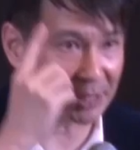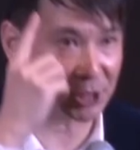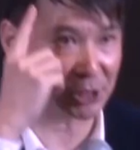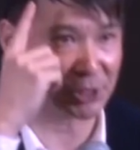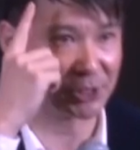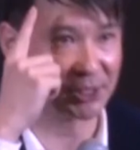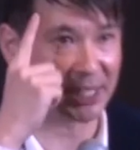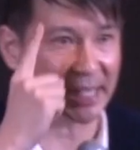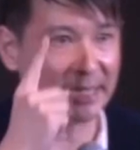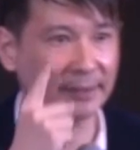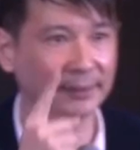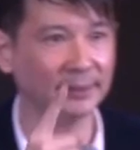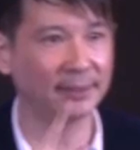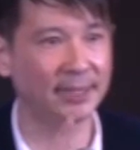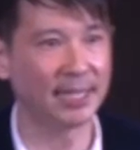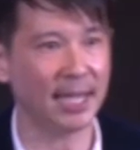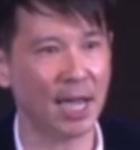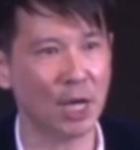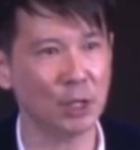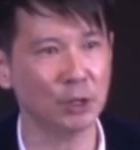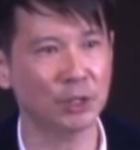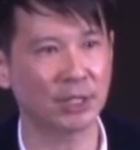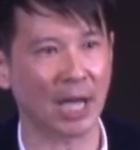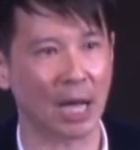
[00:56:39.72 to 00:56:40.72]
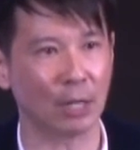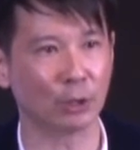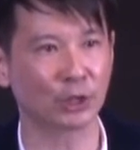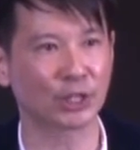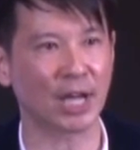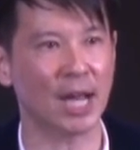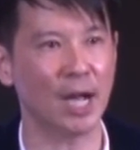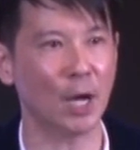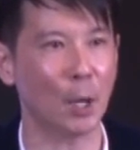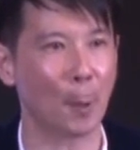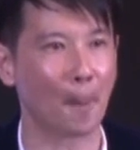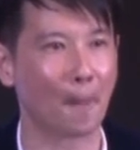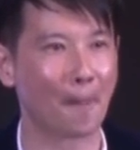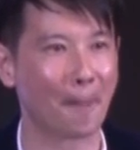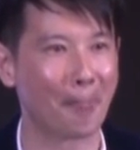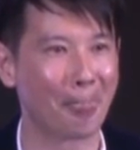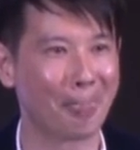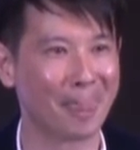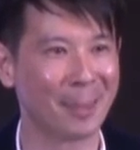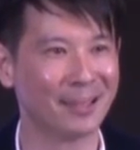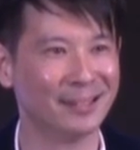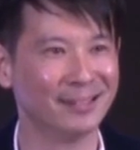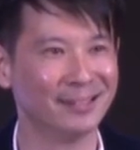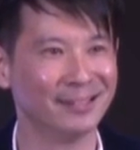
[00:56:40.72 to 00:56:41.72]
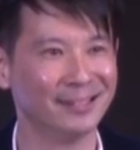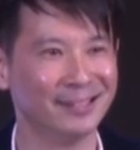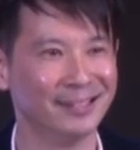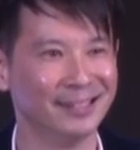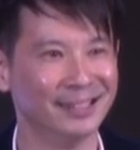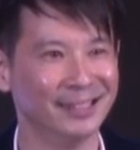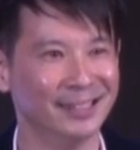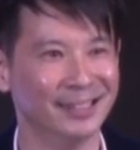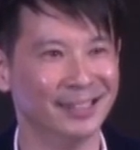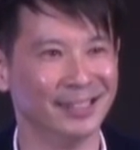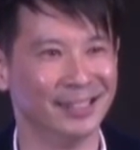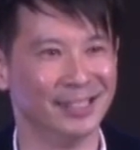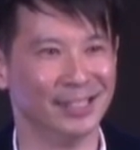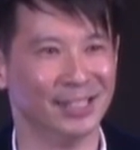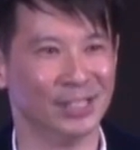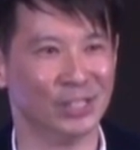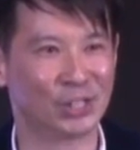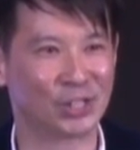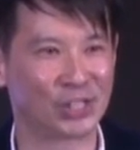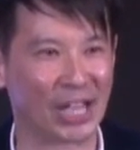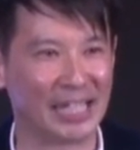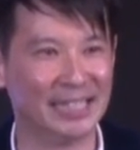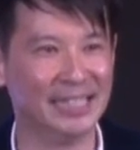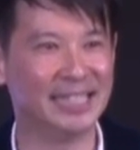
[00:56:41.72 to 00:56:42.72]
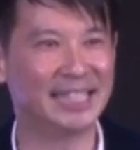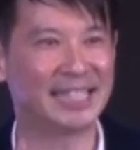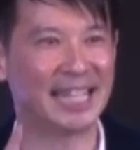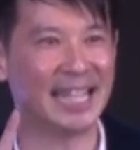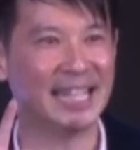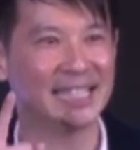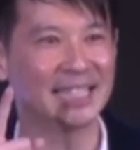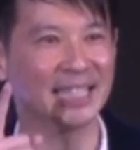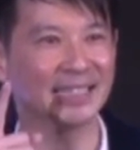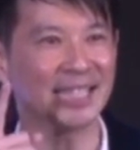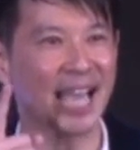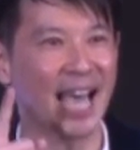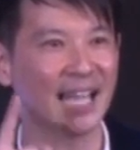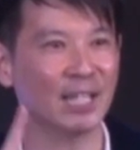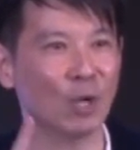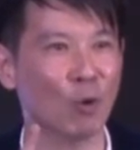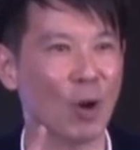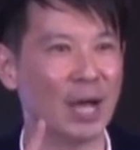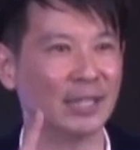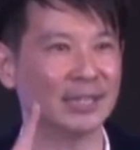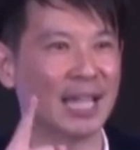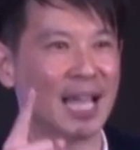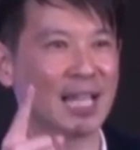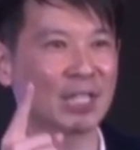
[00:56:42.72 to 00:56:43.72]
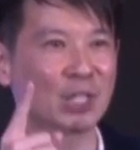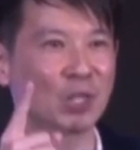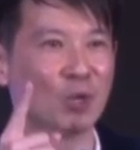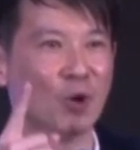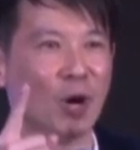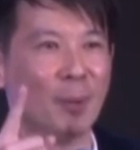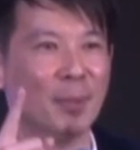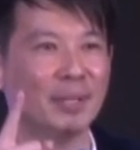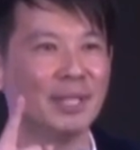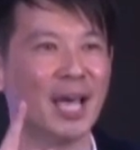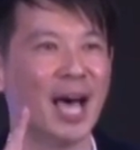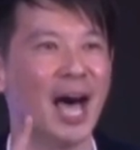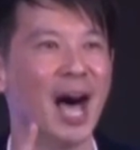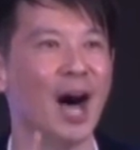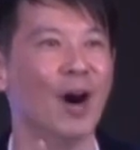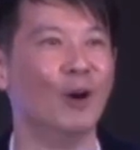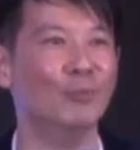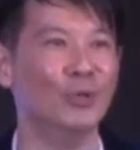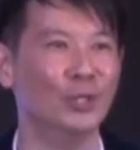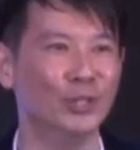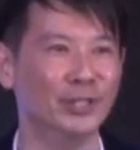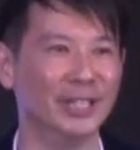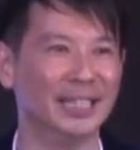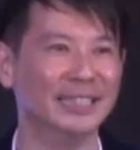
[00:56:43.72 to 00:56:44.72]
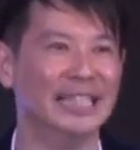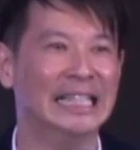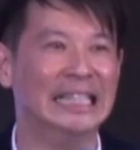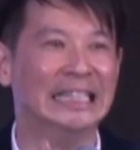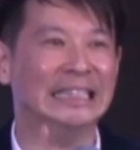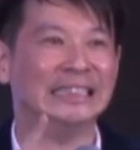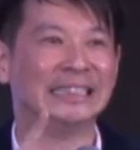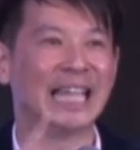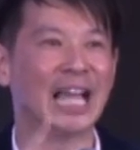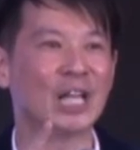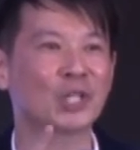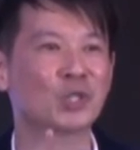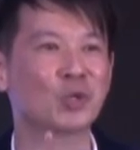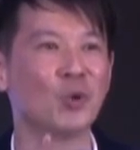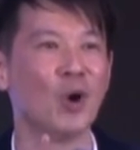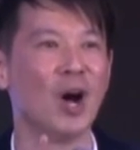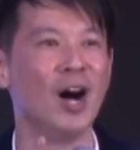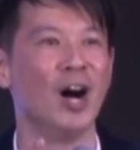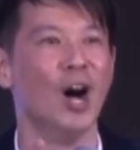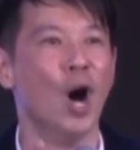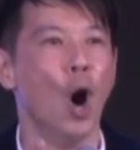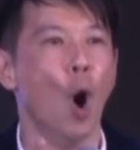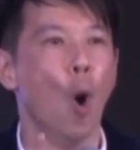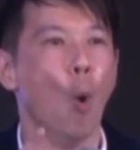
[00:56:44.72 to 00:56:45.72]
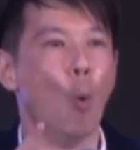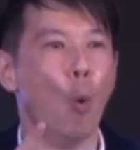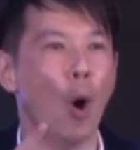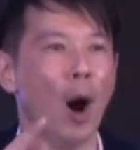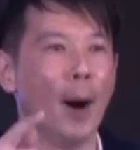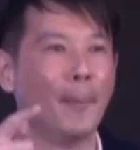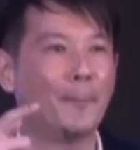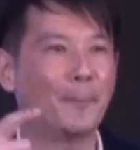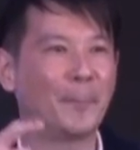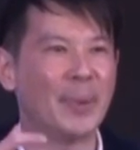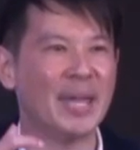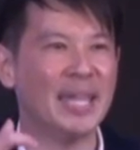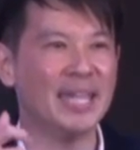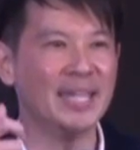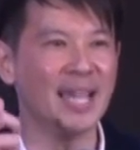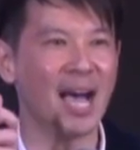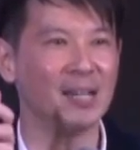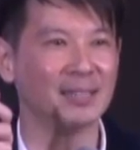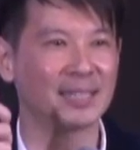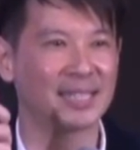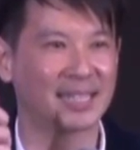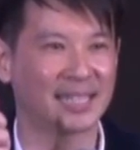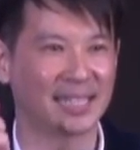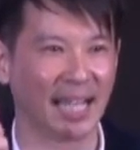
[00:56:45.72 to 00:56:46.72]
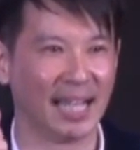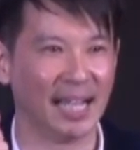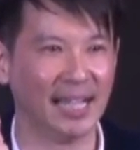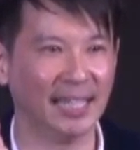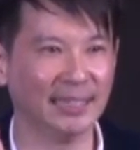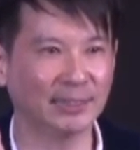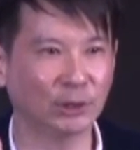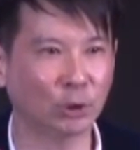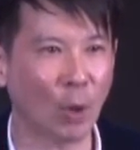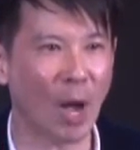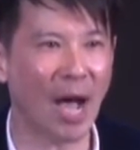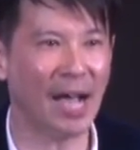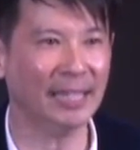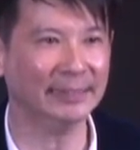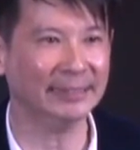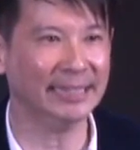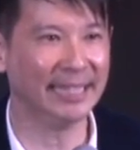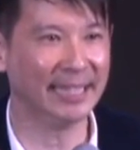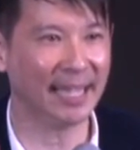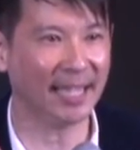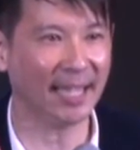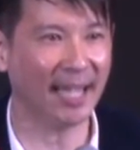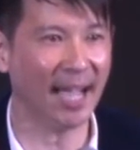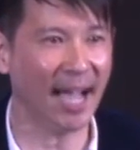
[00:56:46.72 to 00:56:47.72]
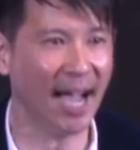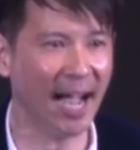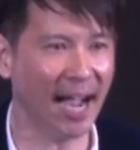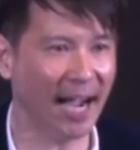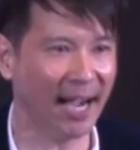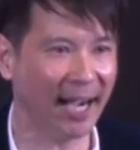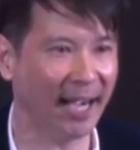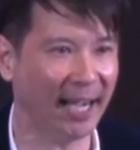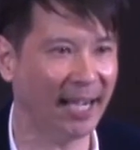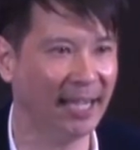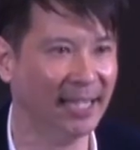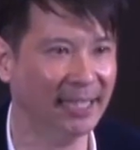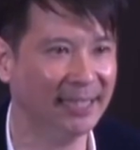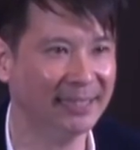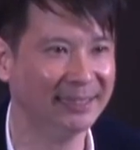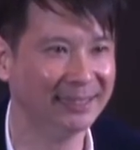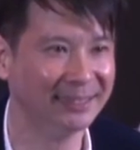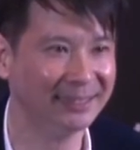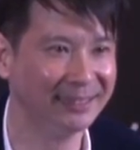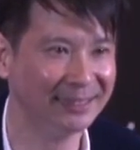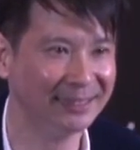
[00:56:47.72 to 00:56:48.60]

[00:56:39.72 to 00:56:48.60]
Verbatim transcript: 但是今天早上。 神接着他的话，他是我们的好牧人。他说：“我必要折断你的軛，